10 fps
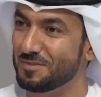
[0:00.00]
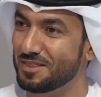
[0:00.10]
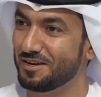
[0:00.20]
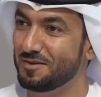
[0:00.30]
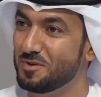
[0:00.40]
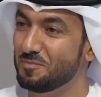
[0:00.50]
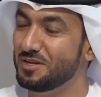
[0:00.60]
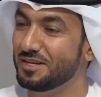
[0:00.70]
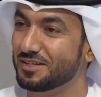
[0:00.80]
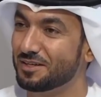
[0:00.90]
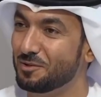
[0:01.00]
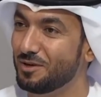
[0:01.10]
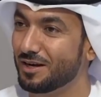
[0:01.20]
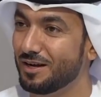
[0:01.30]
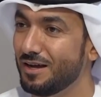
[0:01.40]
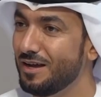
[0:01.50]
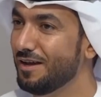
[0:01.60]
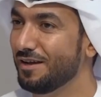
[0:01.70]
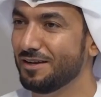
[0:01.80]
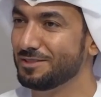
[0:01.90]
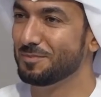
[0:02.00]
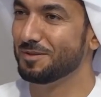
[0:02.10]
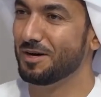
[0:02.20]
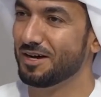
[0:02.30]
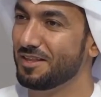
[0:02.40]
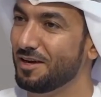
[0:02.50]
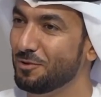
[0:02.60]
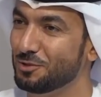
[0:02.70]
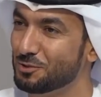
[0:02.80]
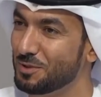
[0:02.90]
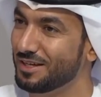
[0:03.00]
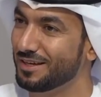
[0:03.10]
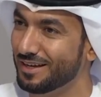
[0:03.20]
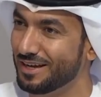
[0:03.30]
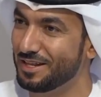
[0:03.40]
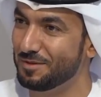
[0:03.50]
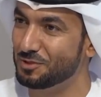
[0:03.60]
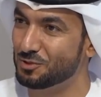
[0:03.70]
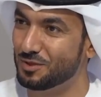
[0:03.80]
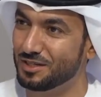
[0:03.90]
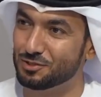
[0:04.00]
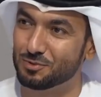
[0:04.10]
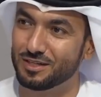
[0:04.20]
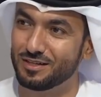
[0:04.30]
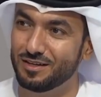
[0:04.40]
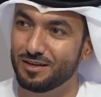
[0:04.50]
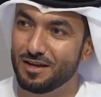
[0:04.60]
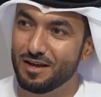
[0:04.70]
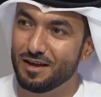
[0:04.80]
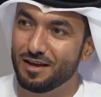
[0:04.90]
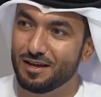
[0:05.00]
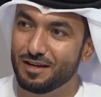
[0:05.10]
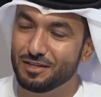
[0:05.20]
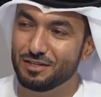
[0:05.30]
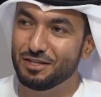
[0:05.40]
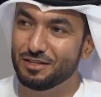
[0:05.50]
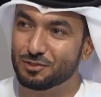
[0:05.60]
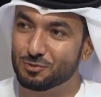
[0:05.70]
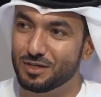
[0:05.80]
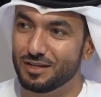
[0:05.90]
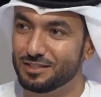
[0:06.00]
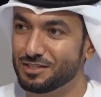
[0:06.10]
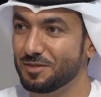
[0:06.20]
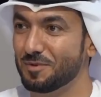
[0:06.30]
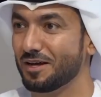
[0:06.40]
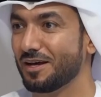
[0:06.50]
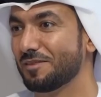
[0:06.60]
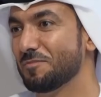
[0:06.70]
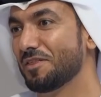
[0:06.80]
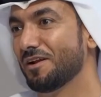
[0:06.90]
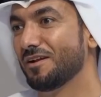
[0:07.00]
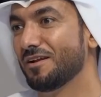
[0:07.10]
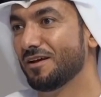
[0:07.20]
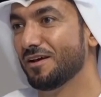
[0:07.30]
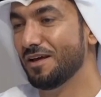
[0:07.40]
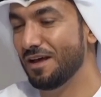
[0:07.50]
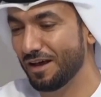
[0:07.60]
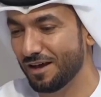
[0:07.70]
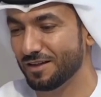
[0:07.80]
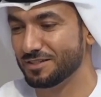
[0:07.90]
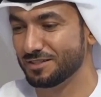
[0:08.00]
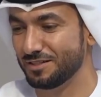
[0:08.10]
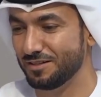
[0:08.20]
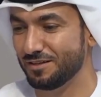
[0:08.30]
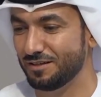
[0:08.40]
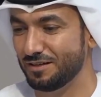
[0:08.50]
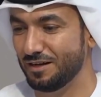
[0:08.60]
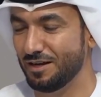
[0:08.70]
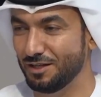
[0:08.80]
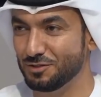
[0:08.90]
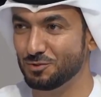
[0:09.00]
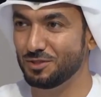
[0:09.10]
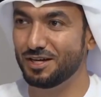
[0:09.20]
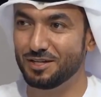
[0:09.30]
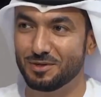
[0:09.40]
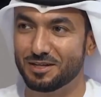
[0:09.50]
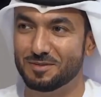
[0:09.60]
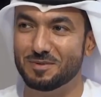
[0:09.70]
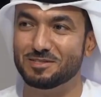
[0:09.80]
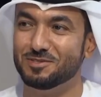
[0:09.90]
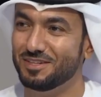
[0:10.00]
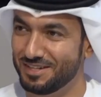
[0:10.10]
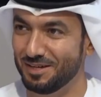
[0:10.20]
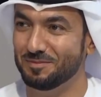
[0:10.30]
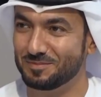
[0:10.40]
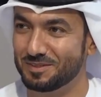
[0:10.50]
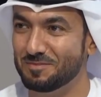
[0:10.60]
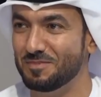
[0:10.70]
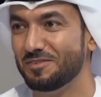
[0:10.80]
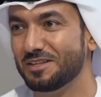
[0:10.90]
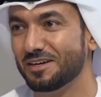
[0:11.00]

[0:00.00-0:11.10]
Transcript: مثلا من بيئتك يقول لك لا ليش ماخذ هاللون شوي غريب شوي شوي انه جديد شوي ليش انت ما اخذت مثلا انه خلص انه اللحن سوداني والكلمات سودانيه إيه. نعم لا